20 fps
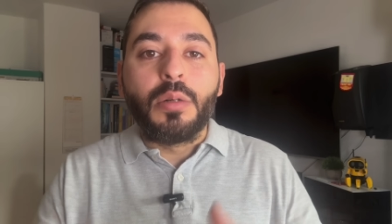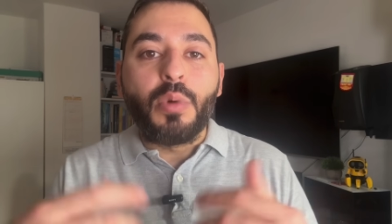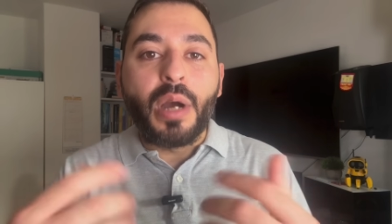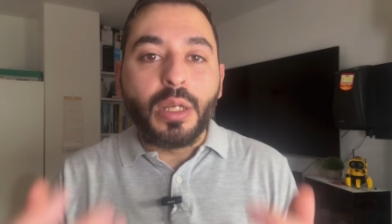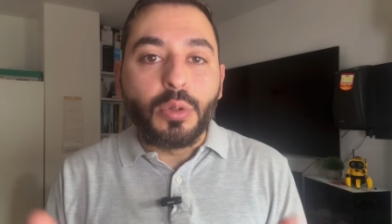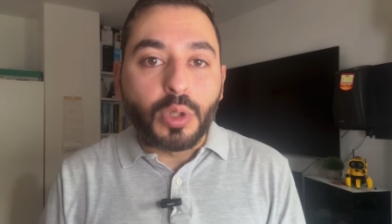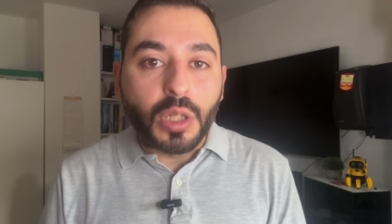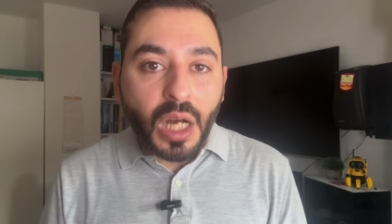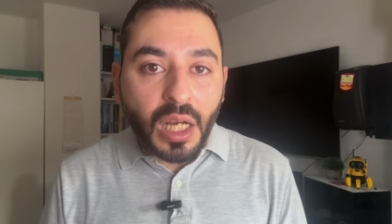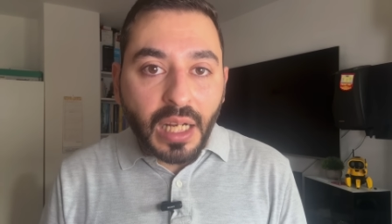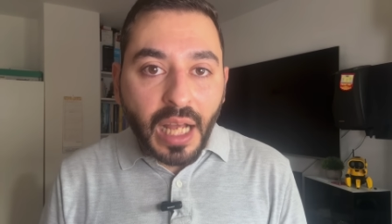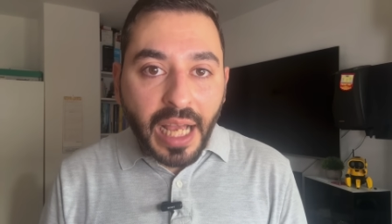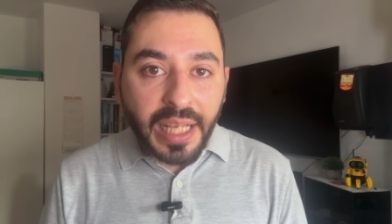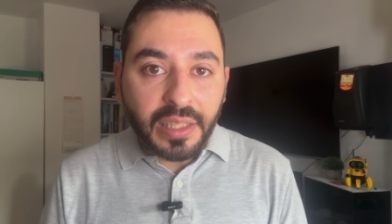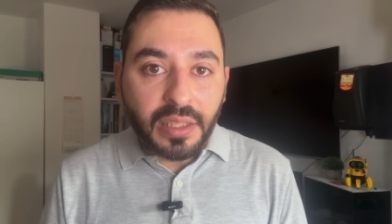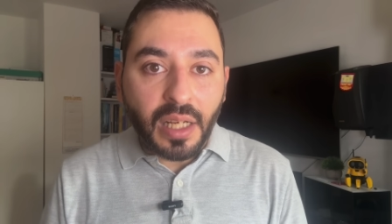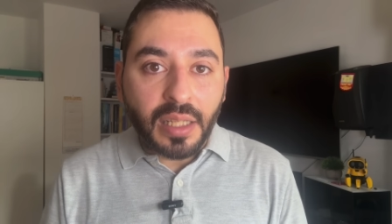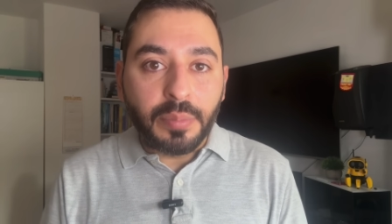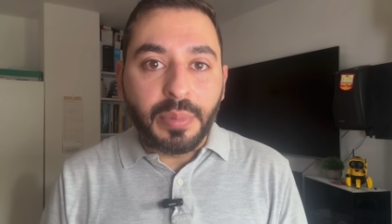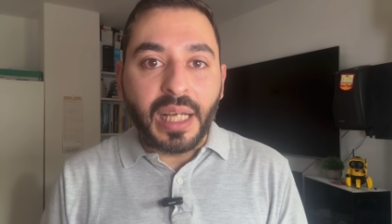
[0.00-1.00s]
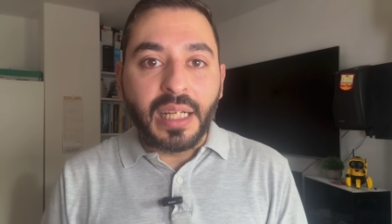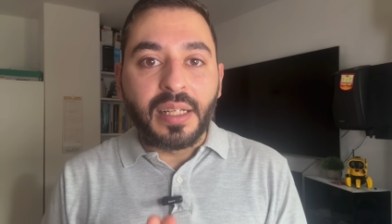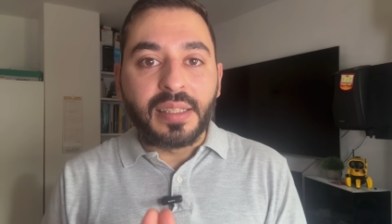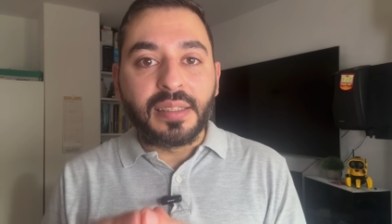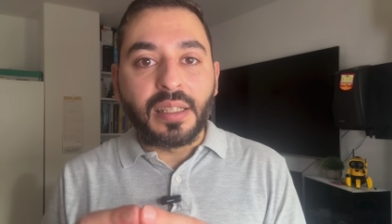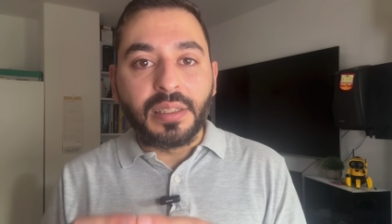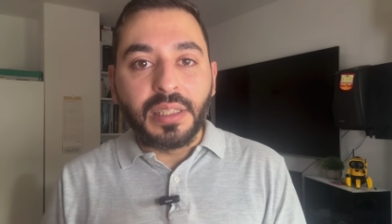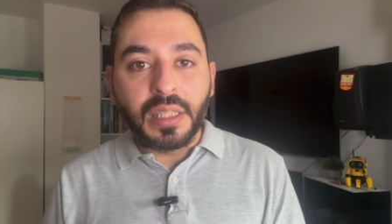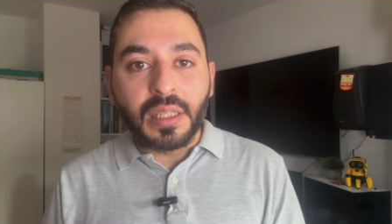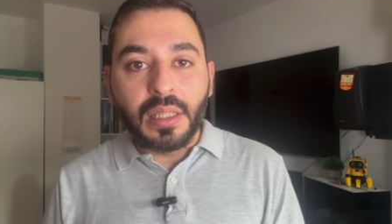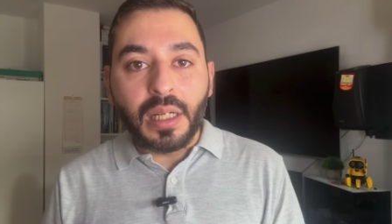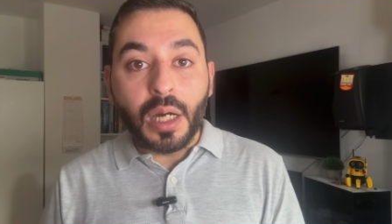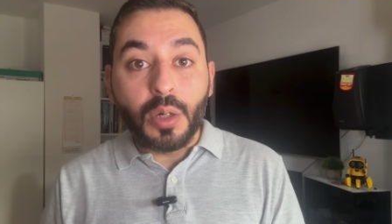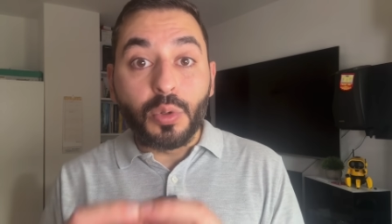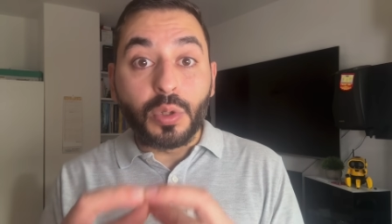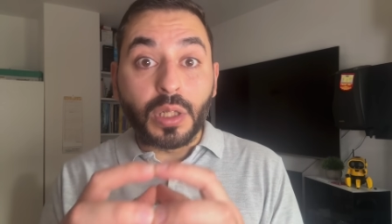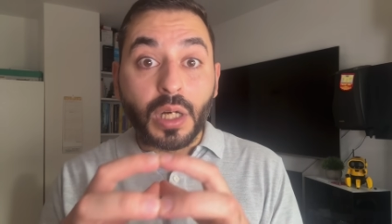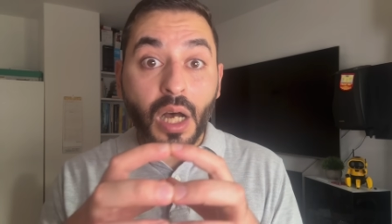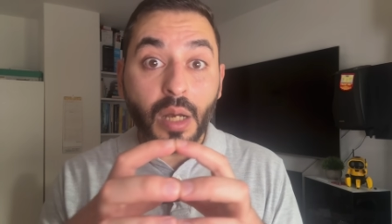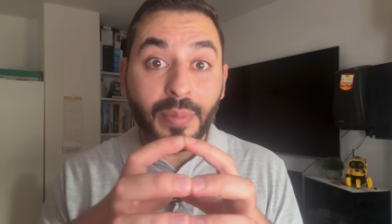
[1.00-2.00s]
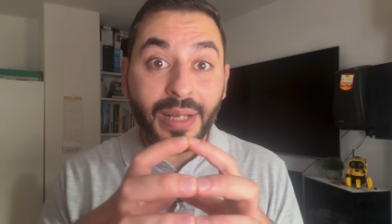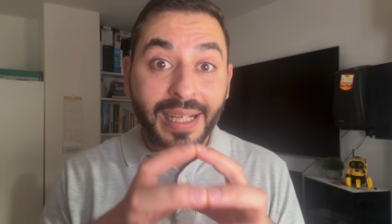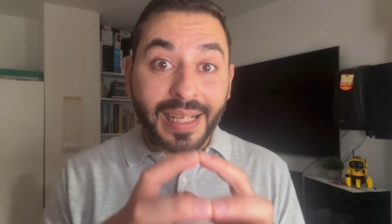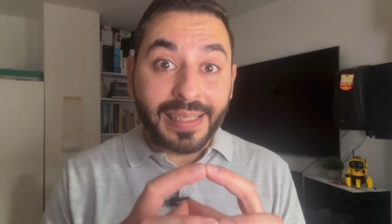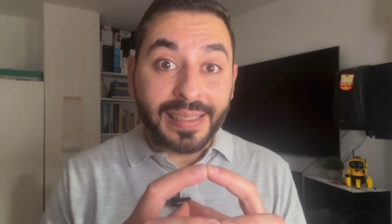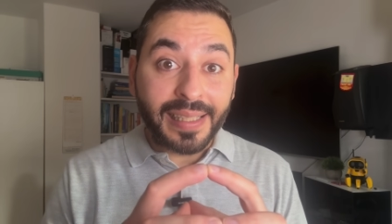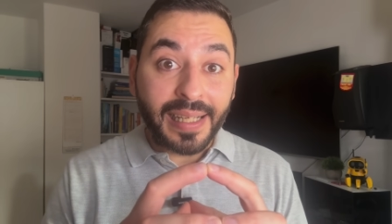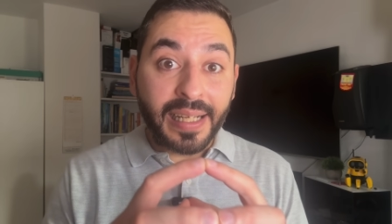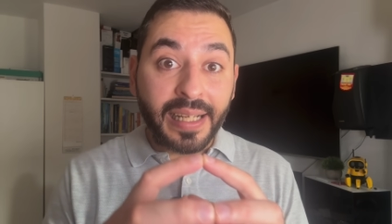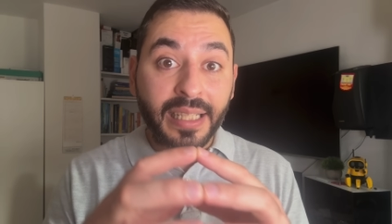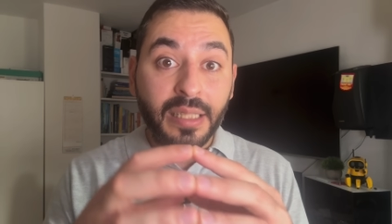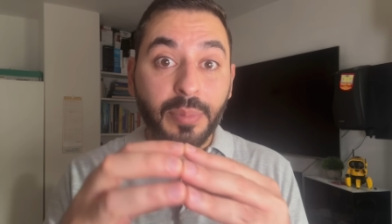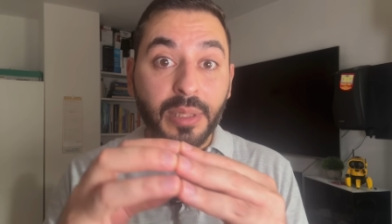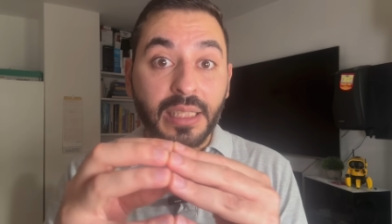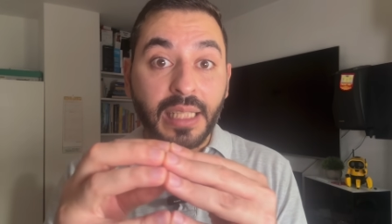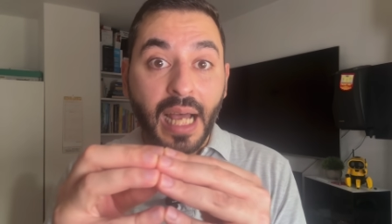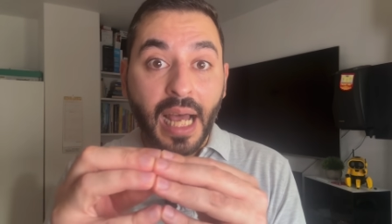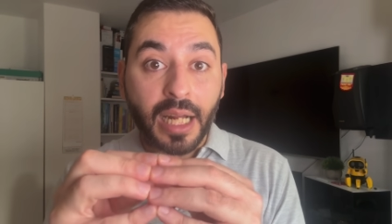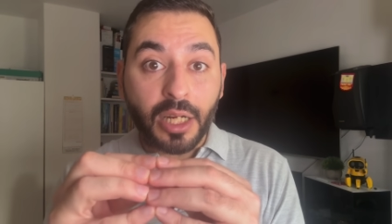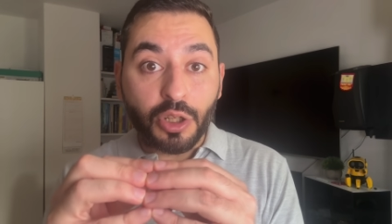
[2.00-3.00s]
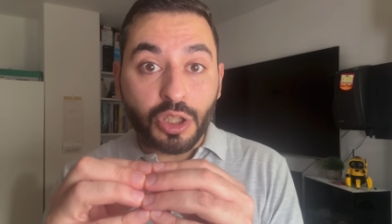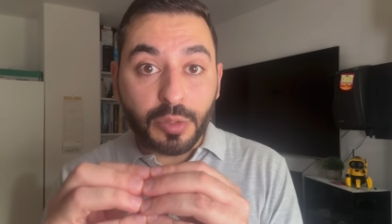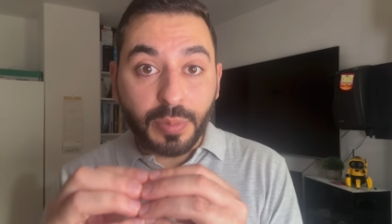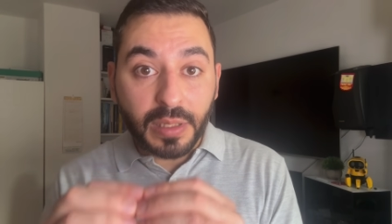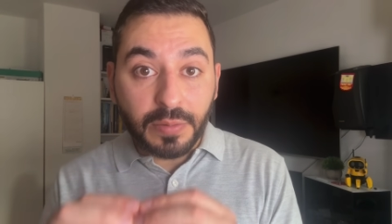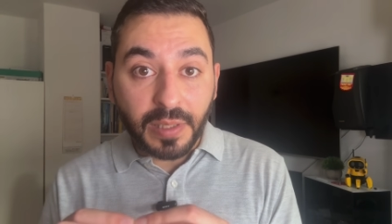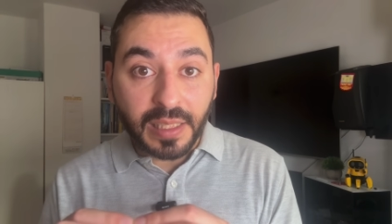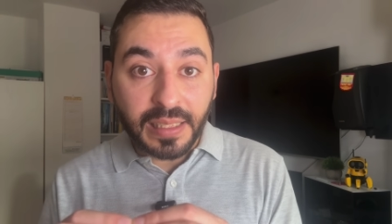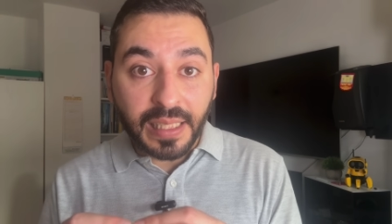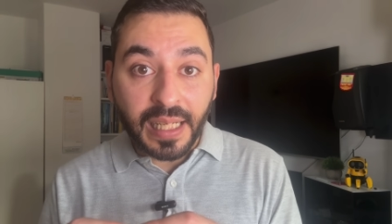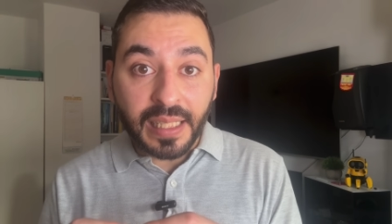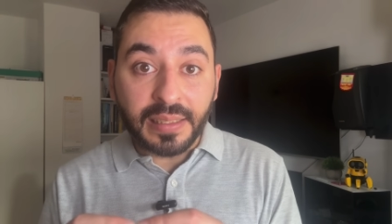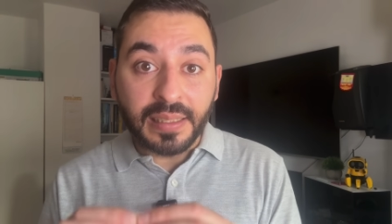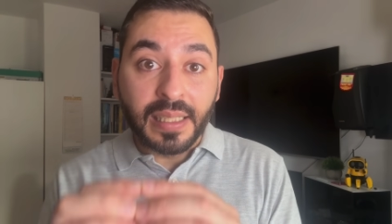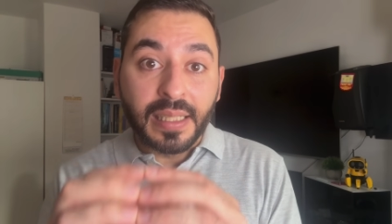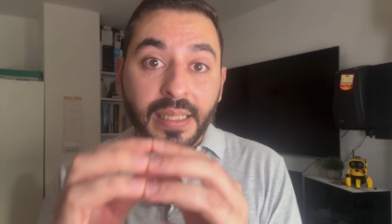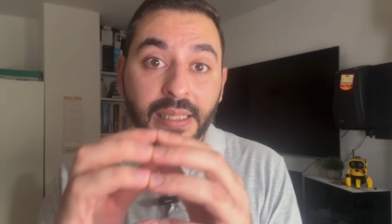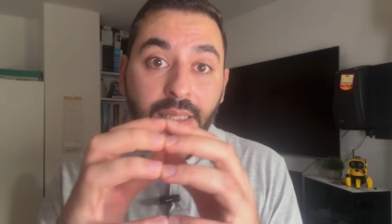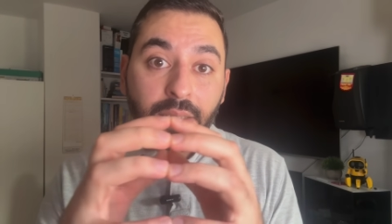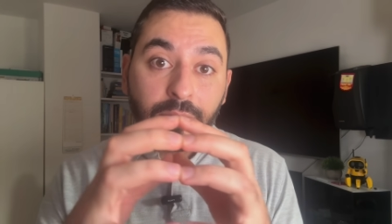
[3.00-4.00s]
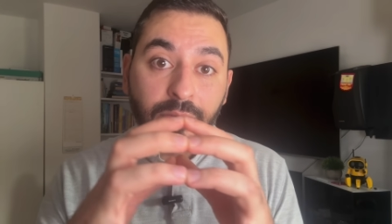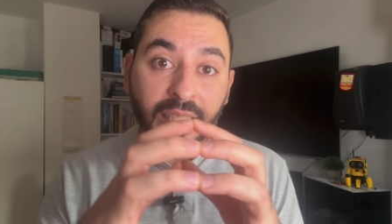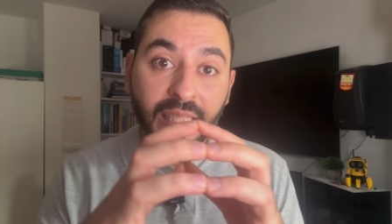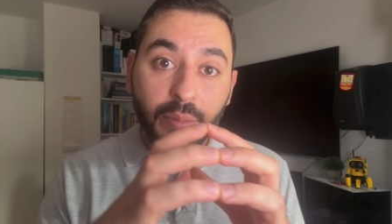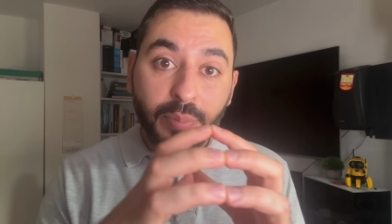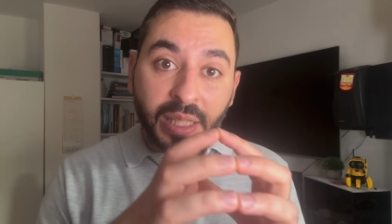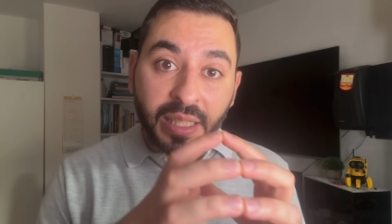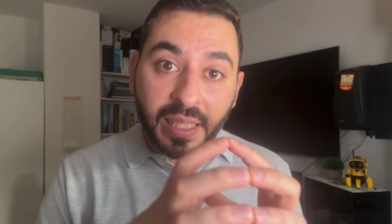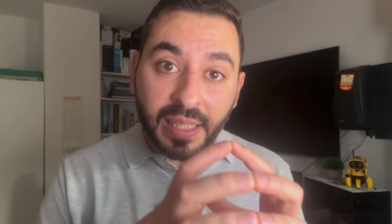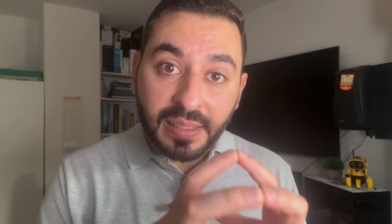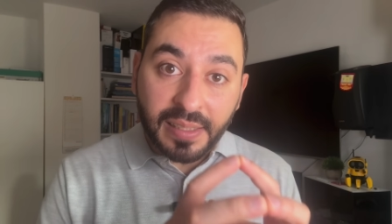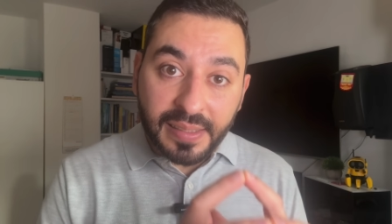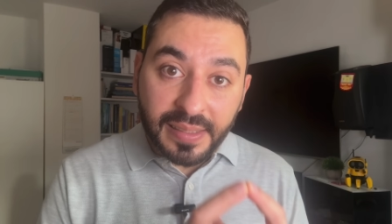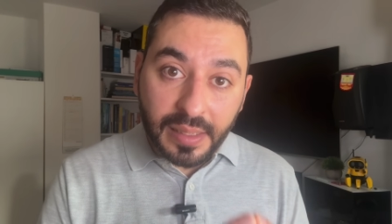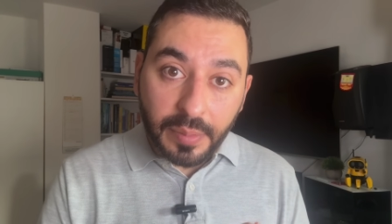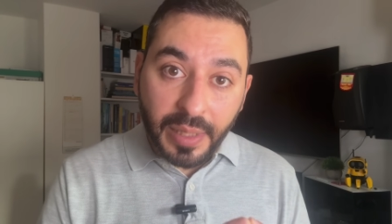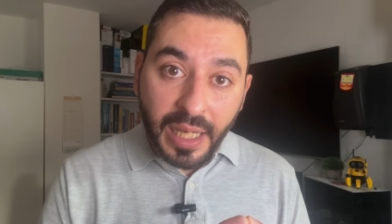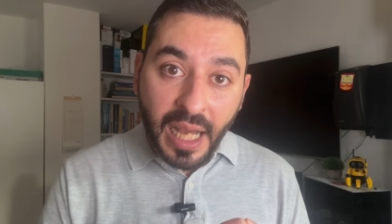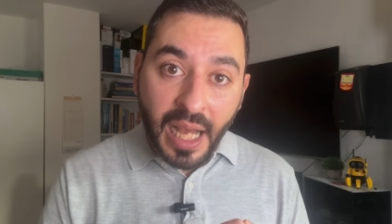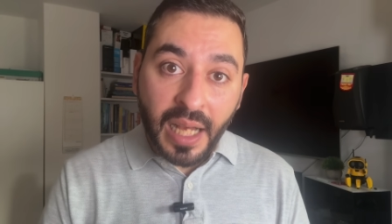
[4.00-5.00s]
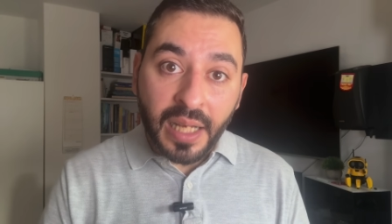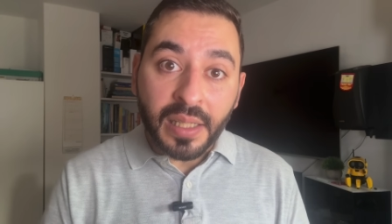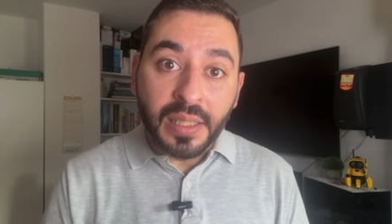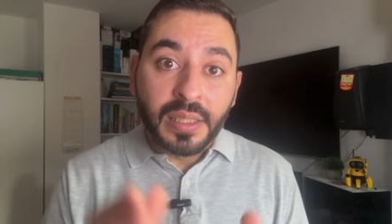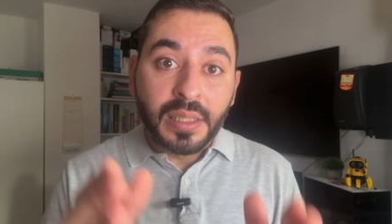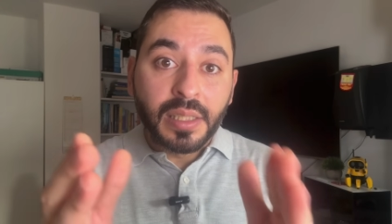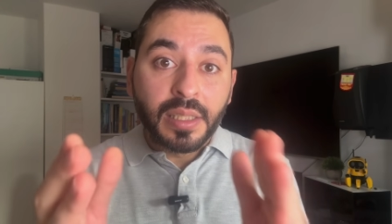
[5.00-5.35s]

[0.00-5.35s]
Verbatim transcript: ويقال أيضا بأن صديق له قام كذلك بالتحرش بالفتاة في بركة السباحة